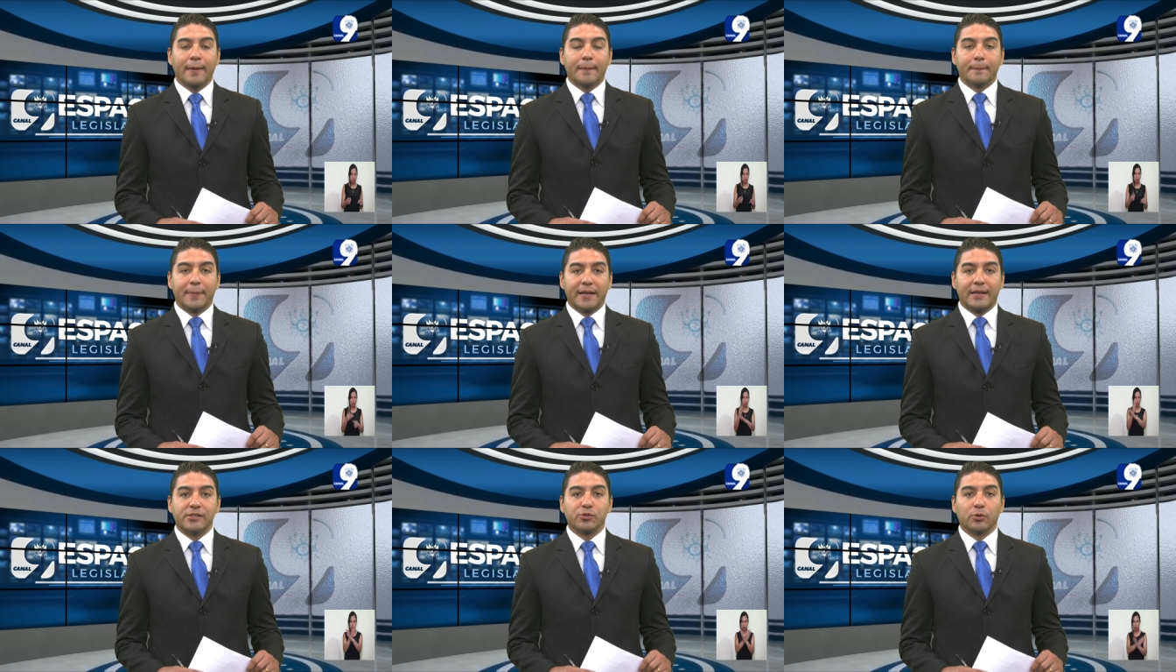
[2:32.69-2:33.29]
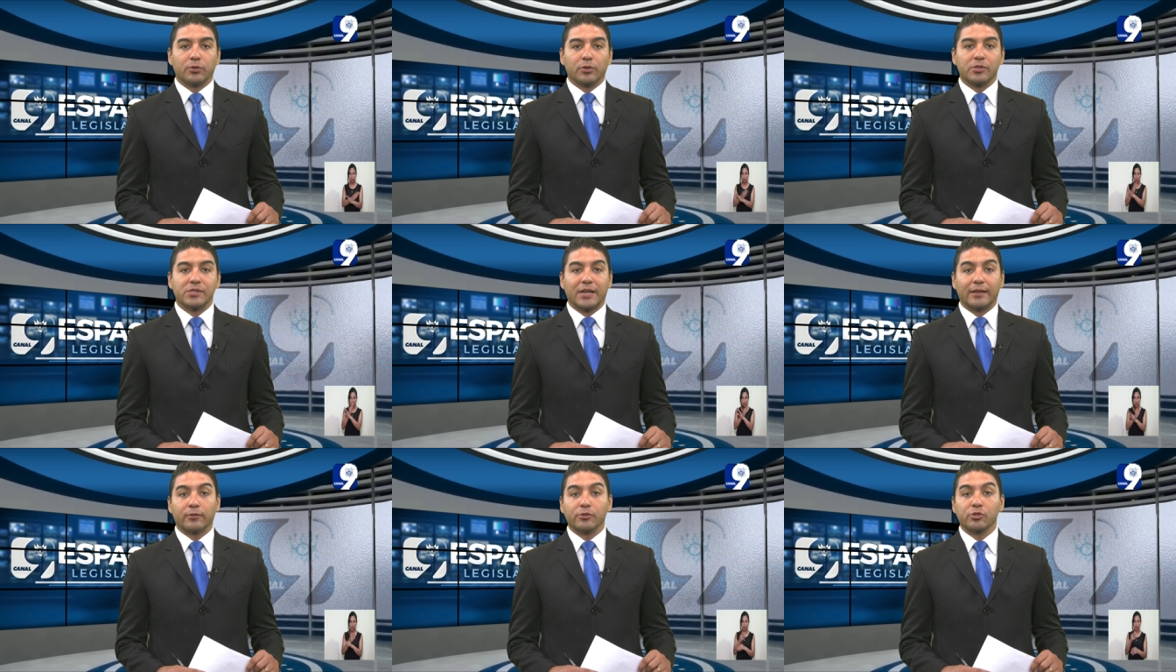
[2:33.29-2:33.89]
penas u otros
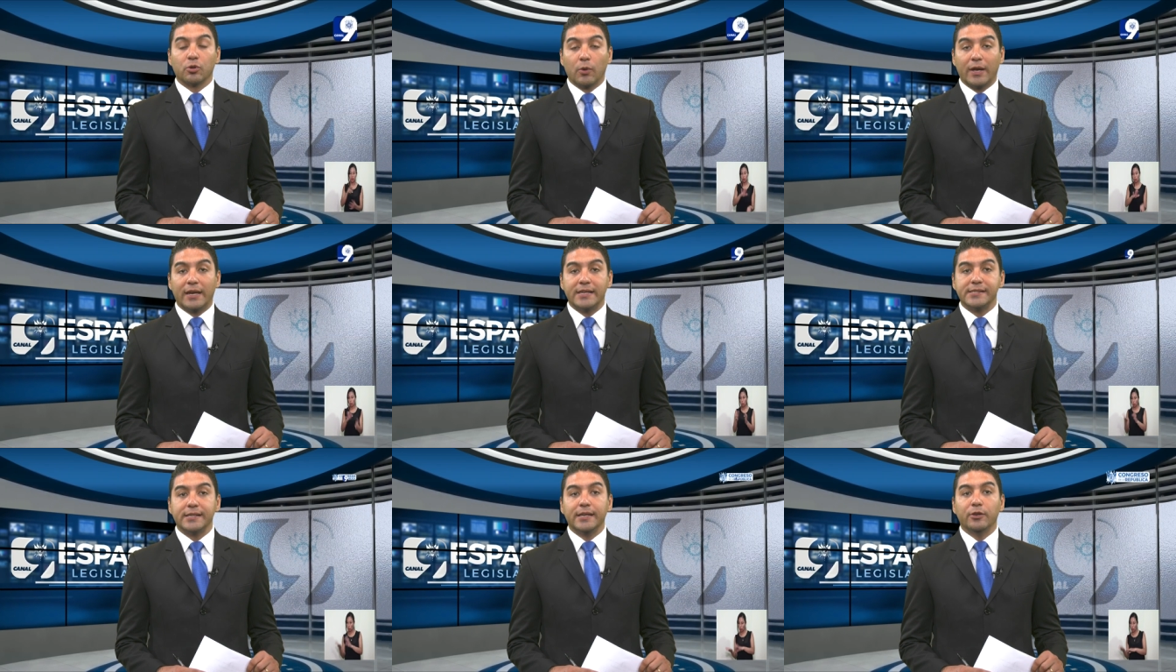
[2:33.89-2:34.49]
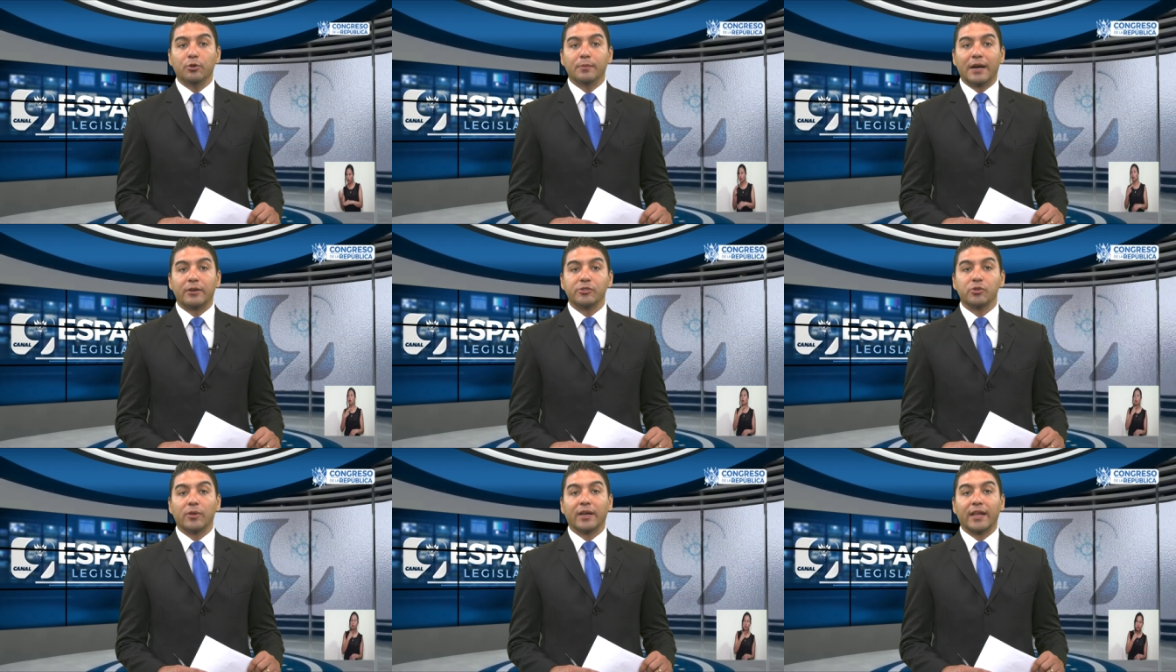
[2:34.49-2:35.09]
tratos crueles,
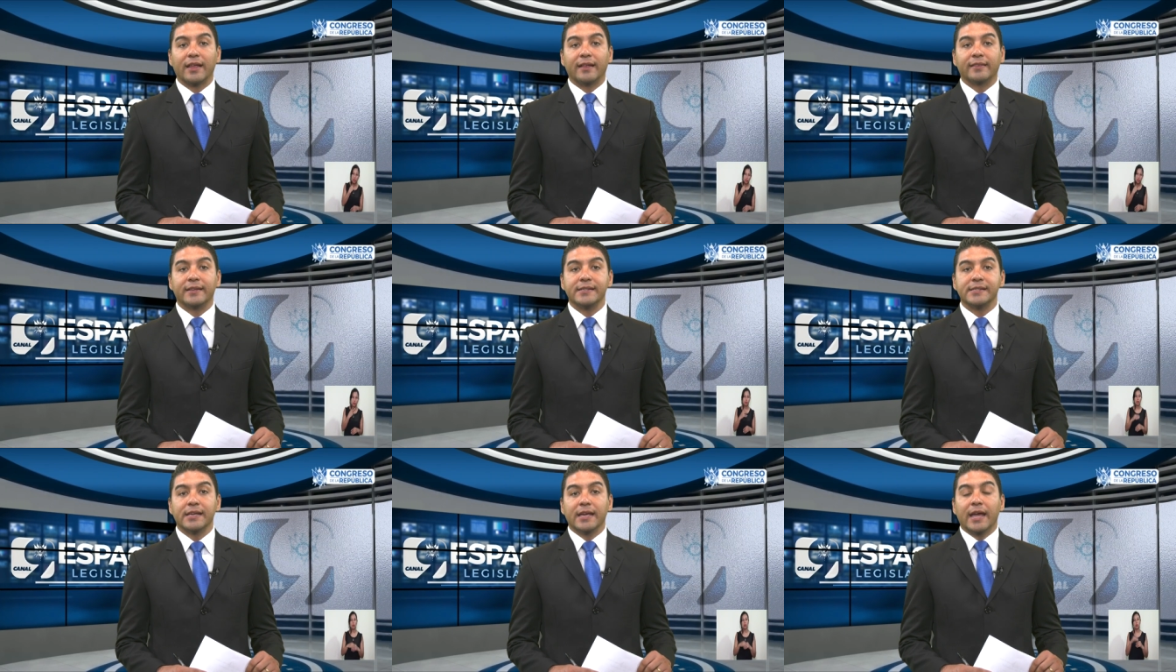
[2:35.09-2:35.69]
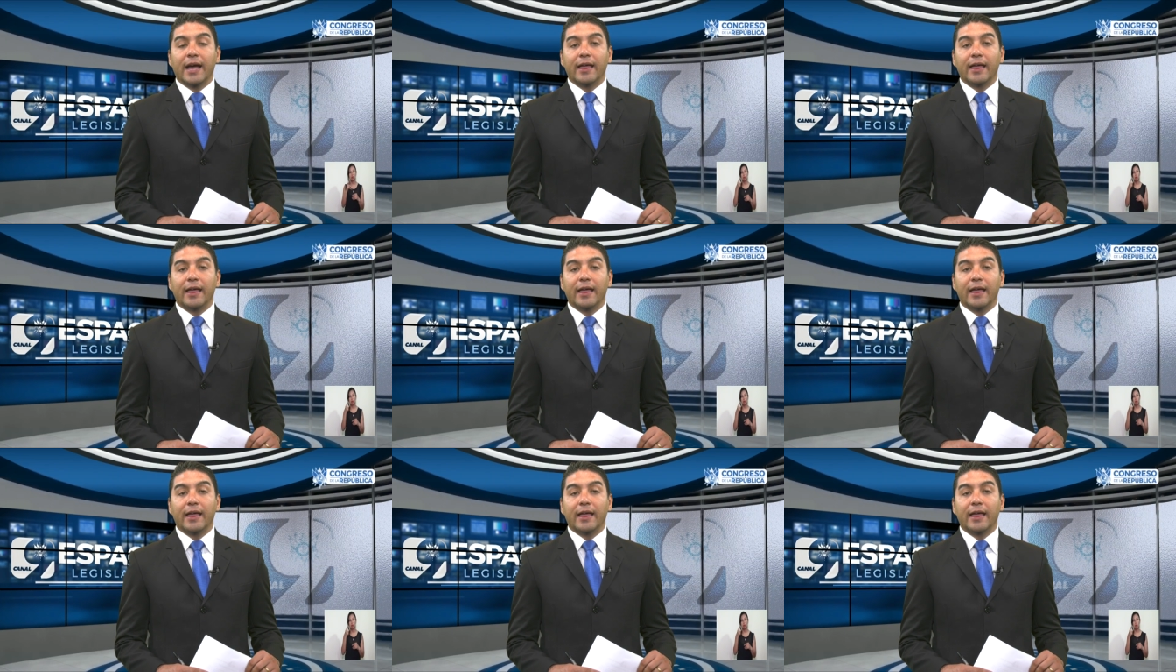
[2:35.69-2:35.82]
inhumanos o degradantes,